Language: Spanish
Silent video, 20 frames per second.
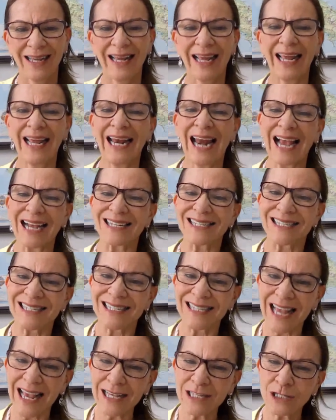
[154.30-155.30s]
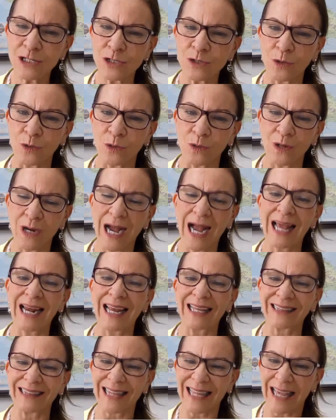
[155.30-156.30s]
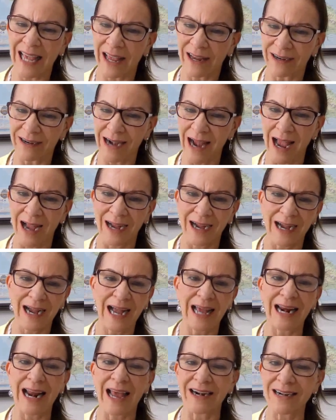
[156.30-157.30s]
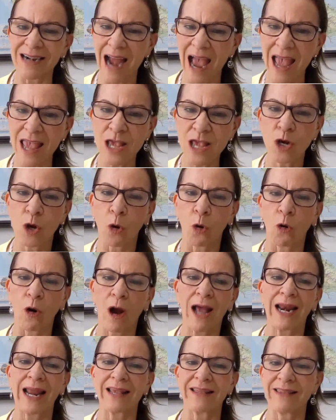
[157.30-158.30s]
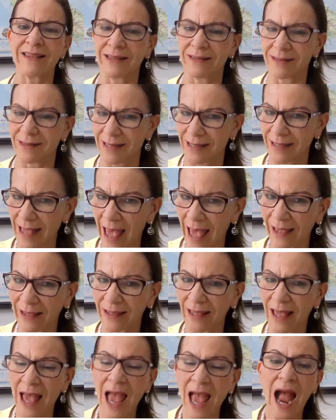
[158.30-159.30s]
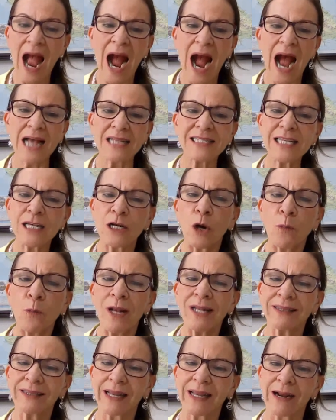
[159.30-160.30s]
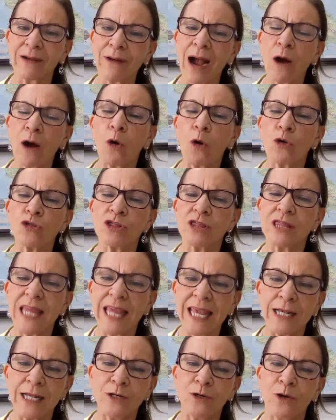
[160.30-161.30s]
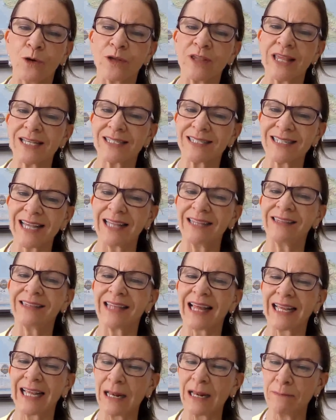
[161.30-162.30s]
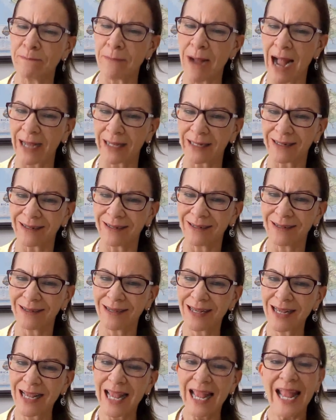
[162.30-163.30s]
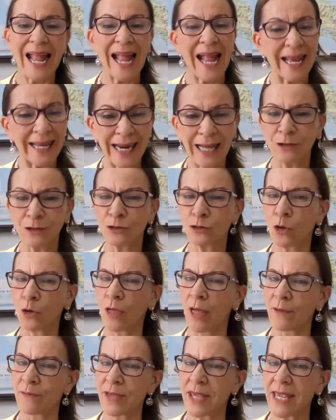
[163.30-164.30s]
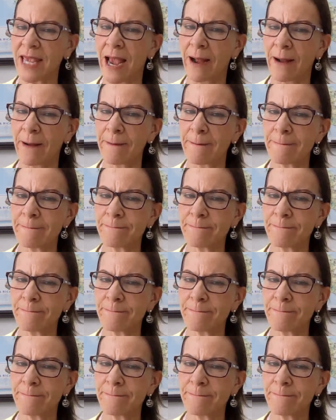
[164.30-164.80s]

el acceso a la tierra, al arraigo, a la identidad, así como el trabajo digno y decente en el mar, eran todavía